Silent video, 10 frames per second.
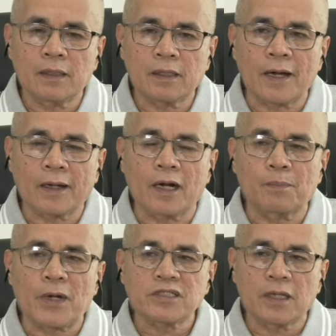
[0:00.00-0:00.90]

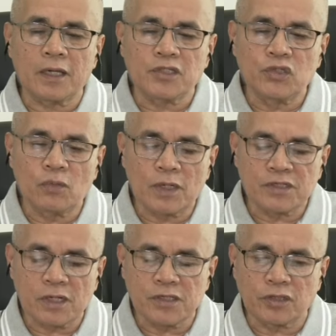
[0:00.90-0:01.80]
karpas nga issue man
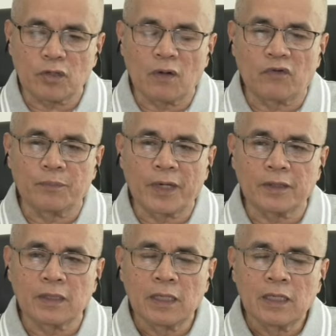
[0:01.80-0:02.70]
sang city
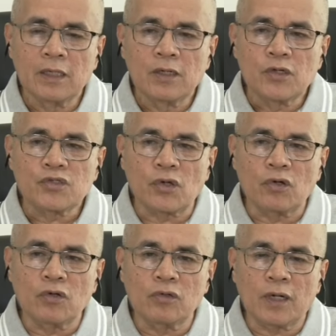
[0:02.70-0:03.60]
government
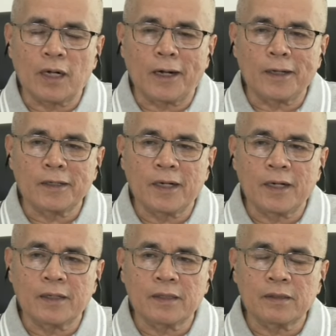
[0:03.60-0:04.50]
So, ang,
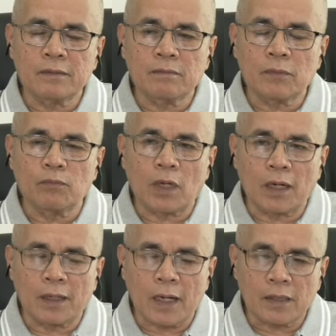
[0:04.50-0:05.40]
uh,
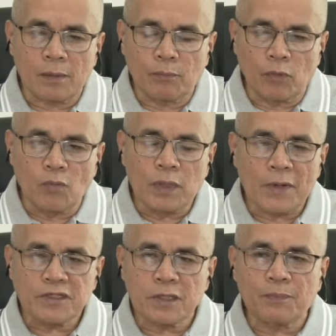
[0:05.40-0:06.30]
ang move
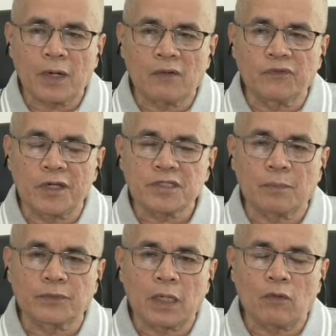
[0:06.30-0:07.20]
naman sa province,
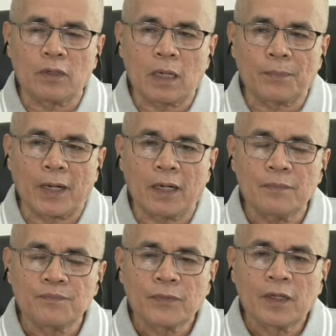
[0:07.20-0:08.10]
samtang wala
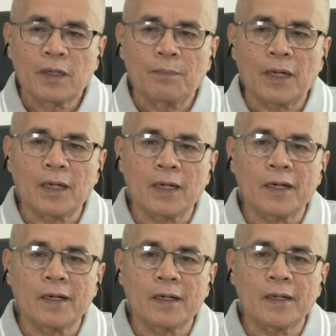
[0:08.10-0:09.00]
pa, mag
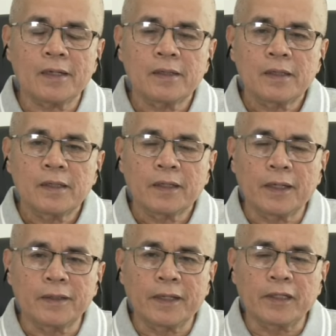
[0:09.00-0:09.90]
uh,
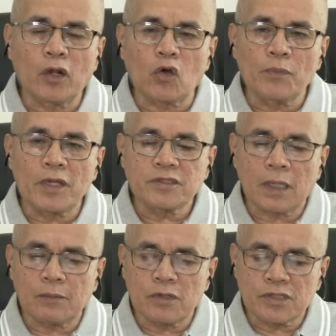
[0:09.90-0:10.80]
gin-recommend
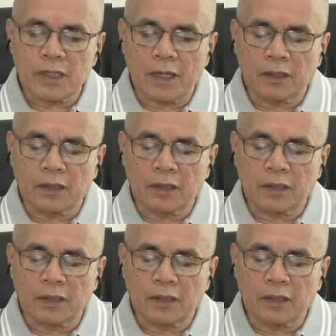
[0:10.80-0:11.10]
sa amon sa